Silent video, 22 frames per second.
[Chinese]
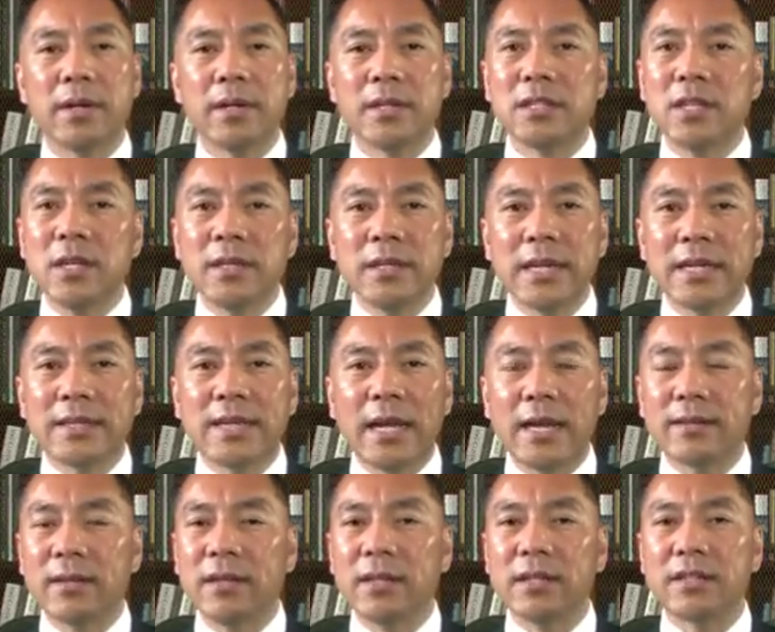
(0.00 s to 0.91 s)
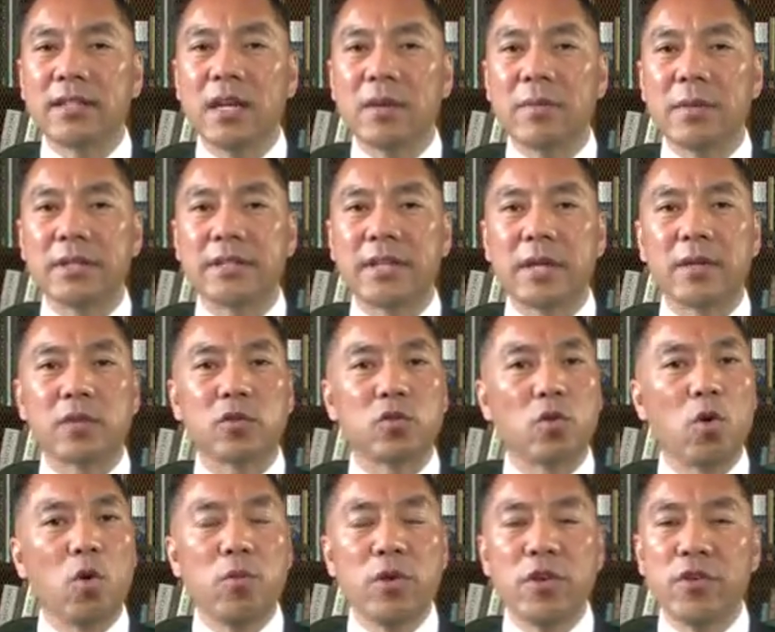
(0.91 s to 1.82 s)
扔在大街上，前门捡，
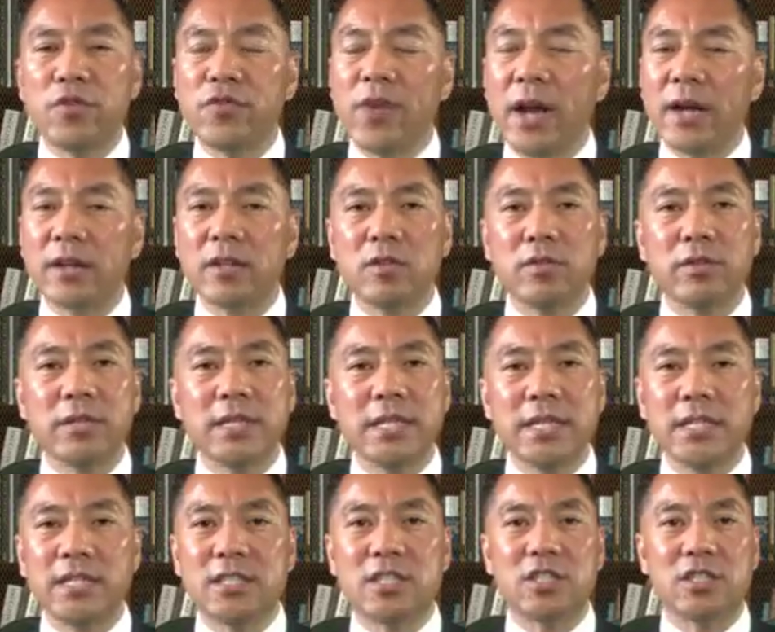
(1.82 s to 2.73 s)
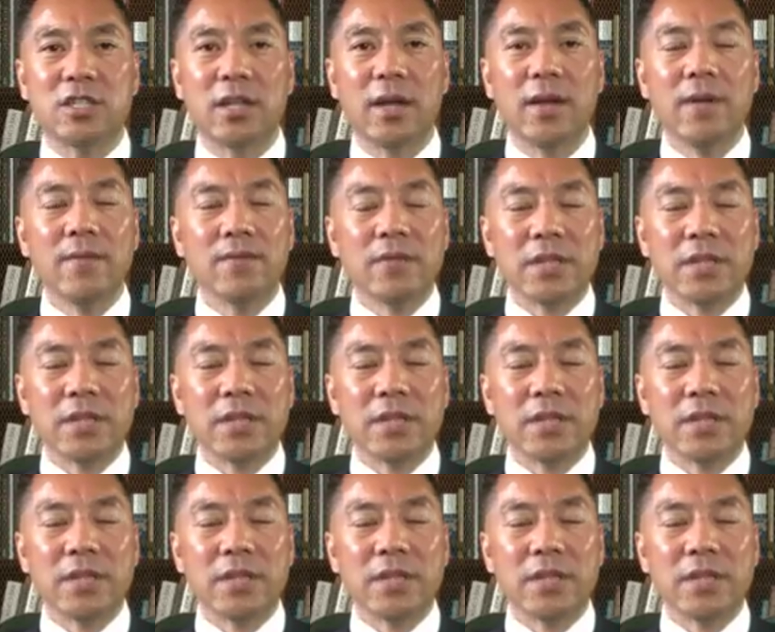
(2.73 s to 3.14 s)
从未发生过一起